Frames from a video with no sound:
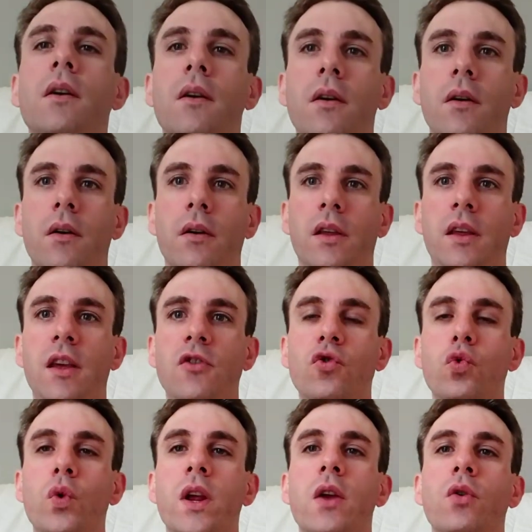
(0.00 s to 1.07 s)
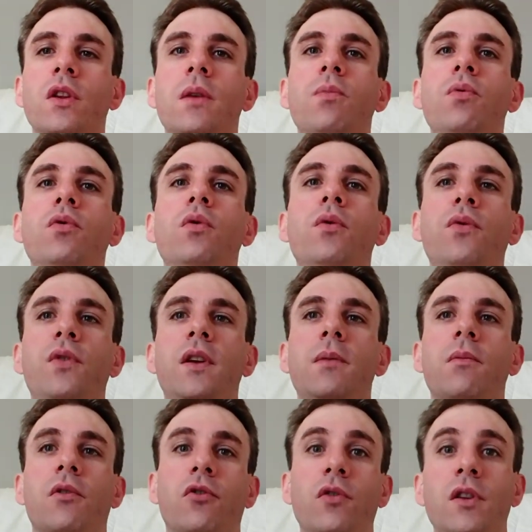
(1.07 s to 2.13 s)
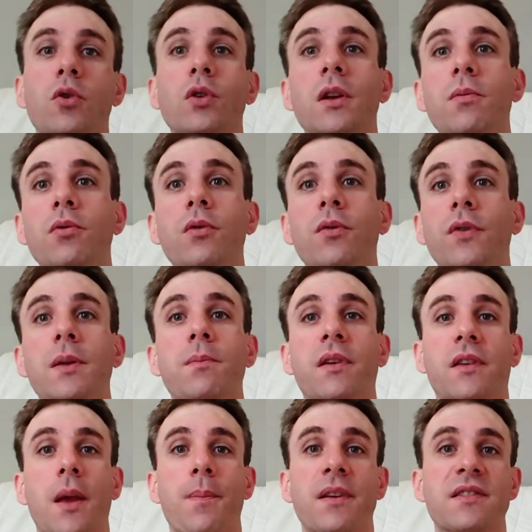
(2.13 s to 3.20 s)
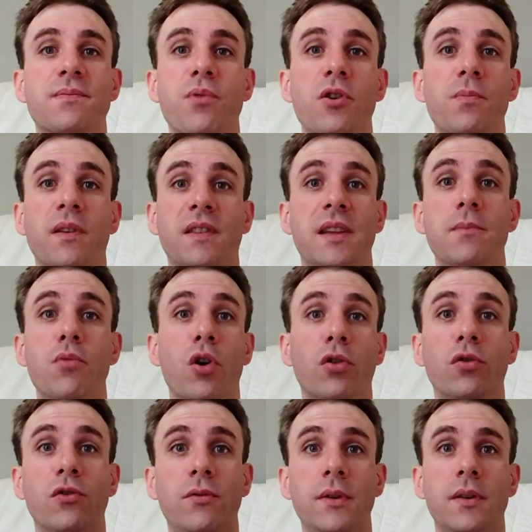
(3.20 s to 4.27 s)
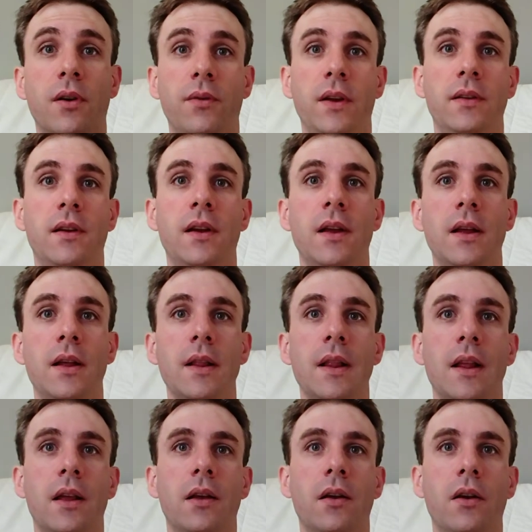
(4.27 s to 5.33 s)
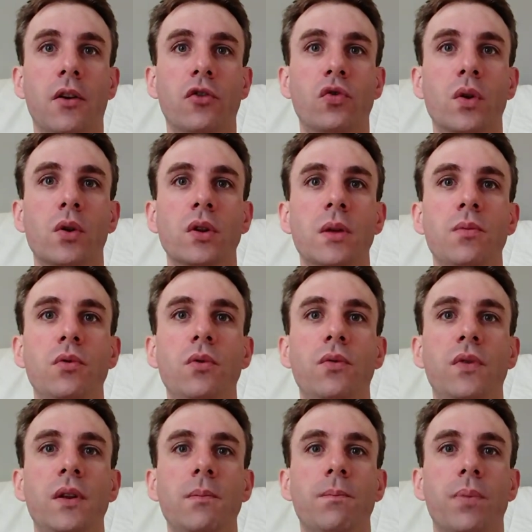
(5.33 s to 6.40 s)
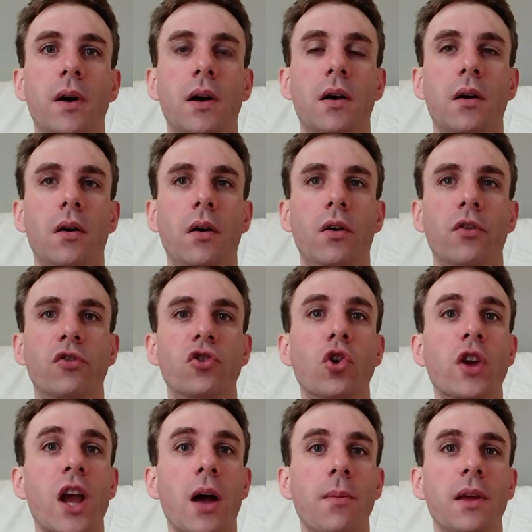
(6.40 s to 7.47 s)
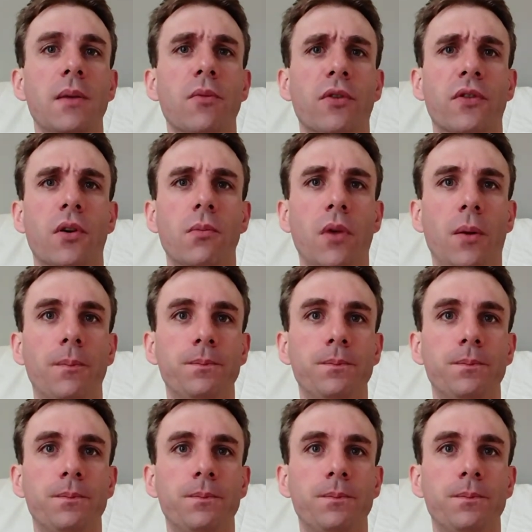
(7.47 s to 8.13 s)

euh, qui est joué au début du film. Je dis au début du film parce qu'il n'y a pas de spoil, parce qu'il meurt de suite, en fait. Euh, joué au début du film par euh, Jean Carmé, il me semble.